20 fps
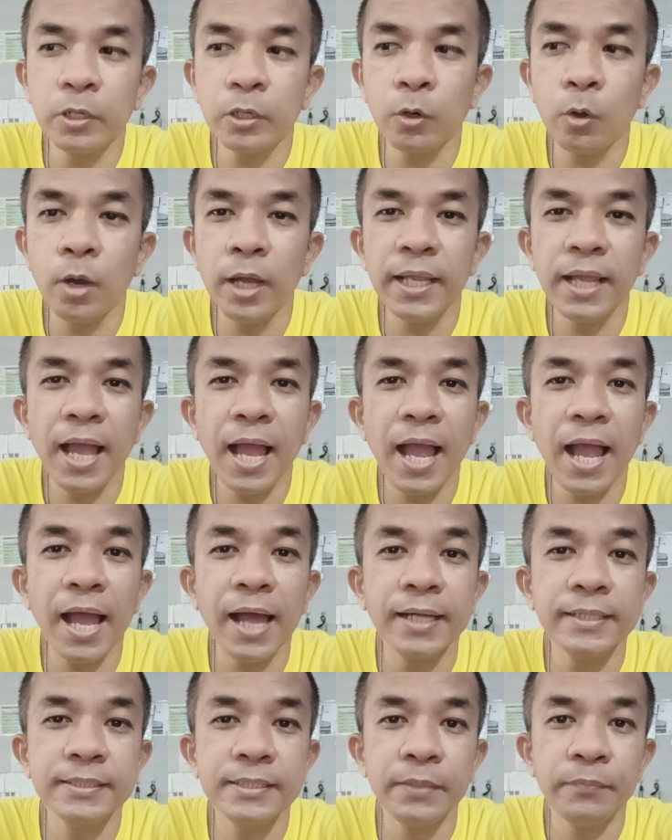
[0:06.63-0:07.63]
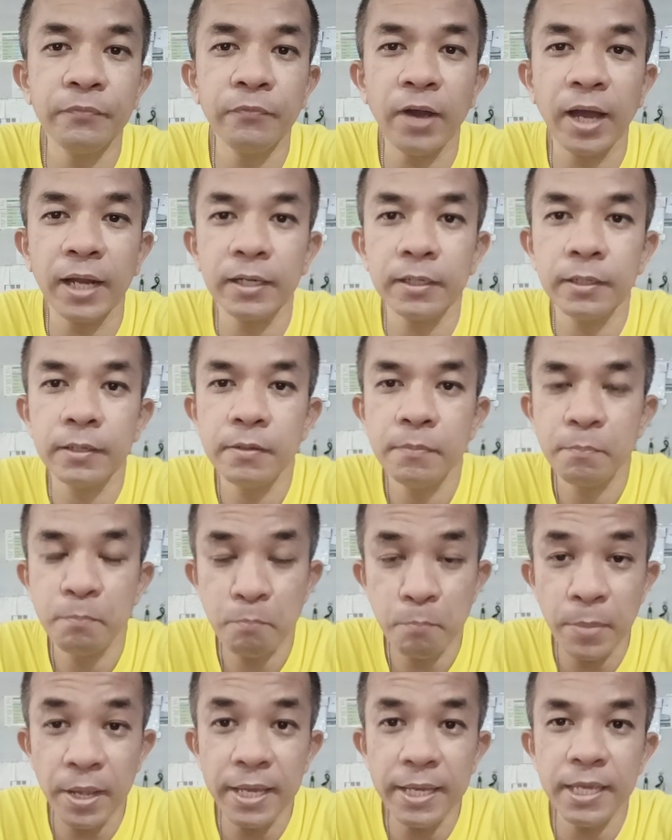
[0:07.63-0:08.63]
350 วัน
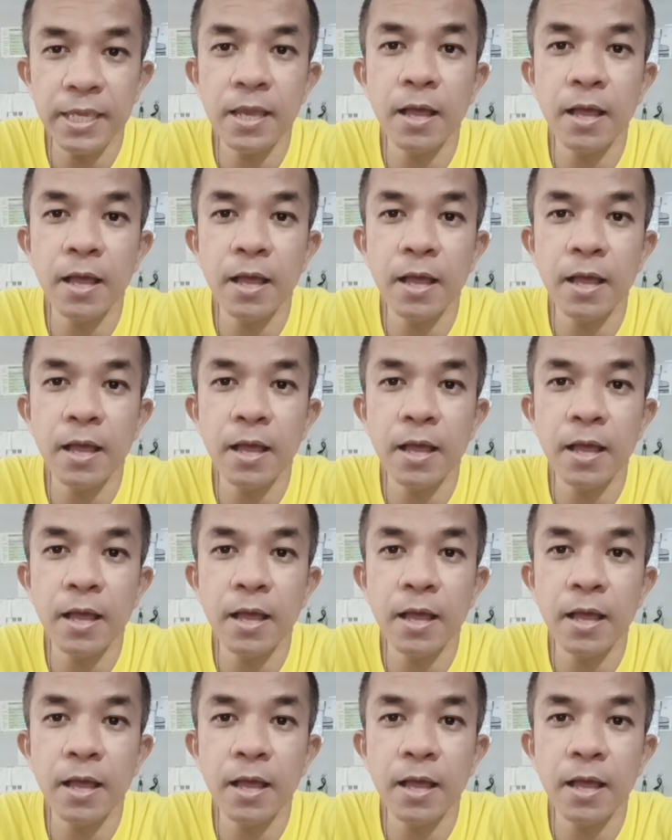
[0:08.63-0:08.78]
มี